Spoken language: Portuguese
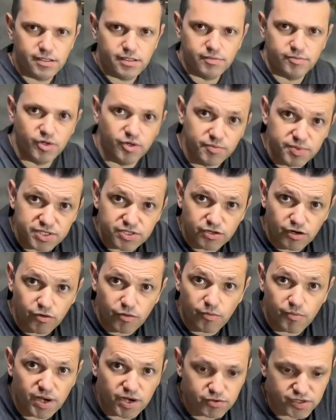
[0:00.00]
Bom, pessoal,
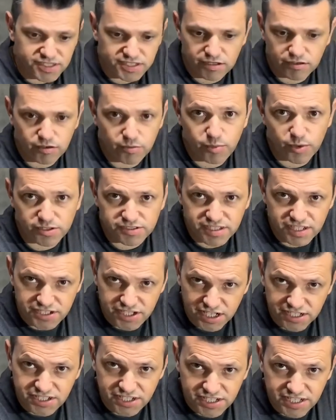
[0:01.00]
uma coisa que eu não posso
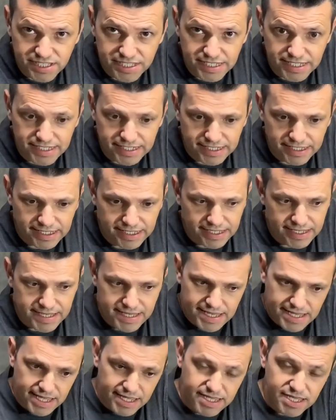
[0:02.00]
deixar de dizer
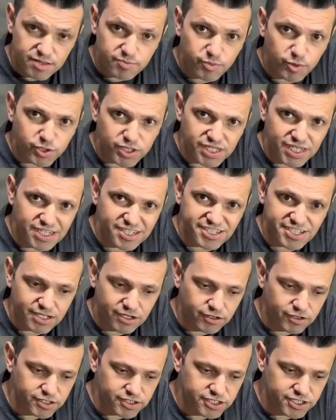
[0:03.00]
é que é importante na
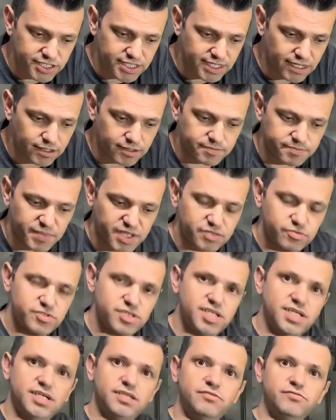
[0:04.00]
hora de estar tá
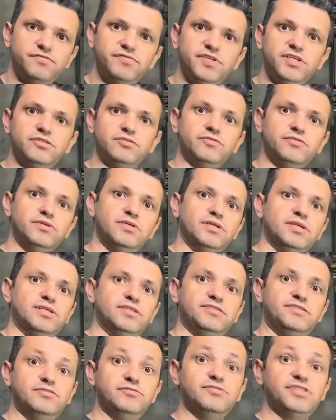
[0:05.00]
manuseando o vidro
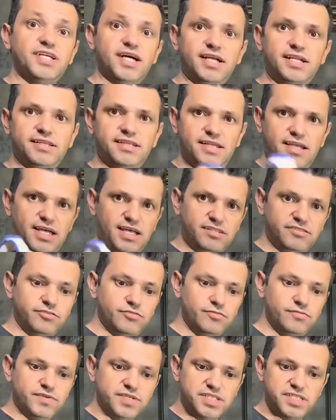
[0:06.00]
se usar as
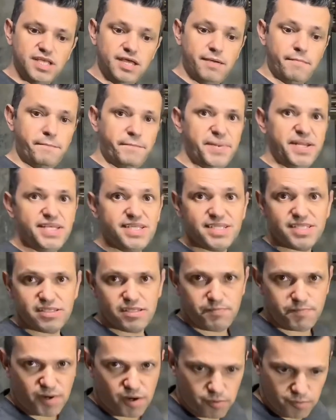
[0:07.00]
luvas,
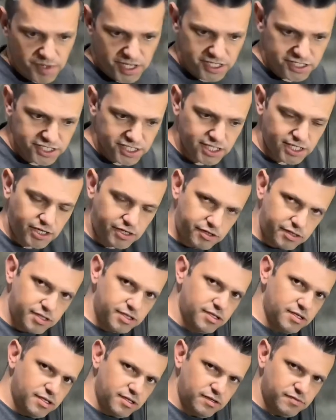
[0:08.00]
principalmente na hora
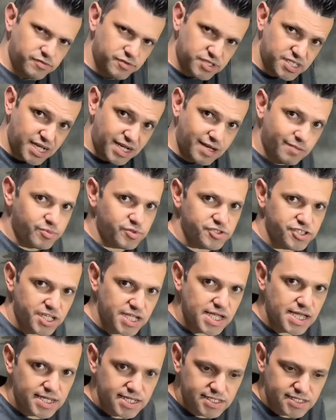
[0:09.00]
que você acabou de
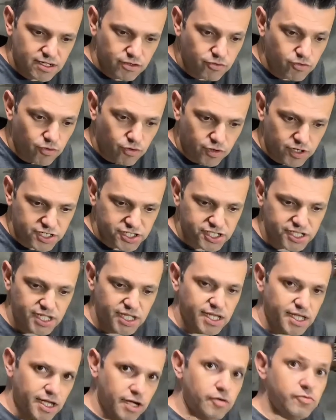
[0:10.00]
realizar um corte.
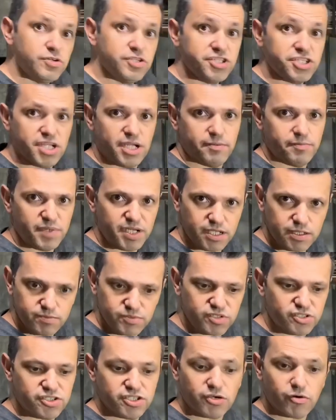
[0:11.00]
É o que
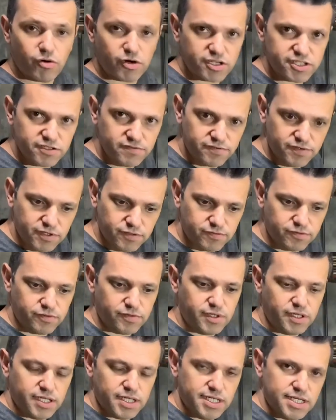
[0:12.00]
chamamos de corte vivo.
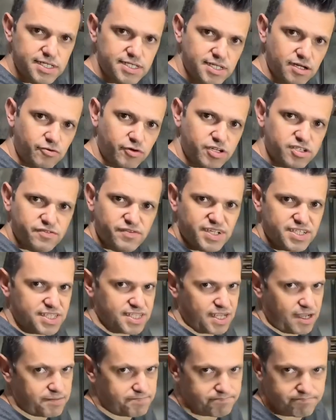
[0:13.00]
Esse corte vai
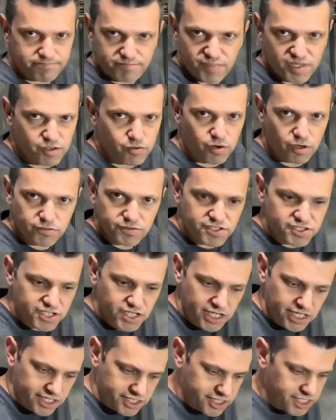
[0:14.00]
estar igual a um
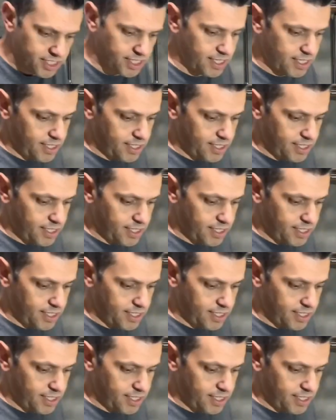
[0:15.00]
estilete.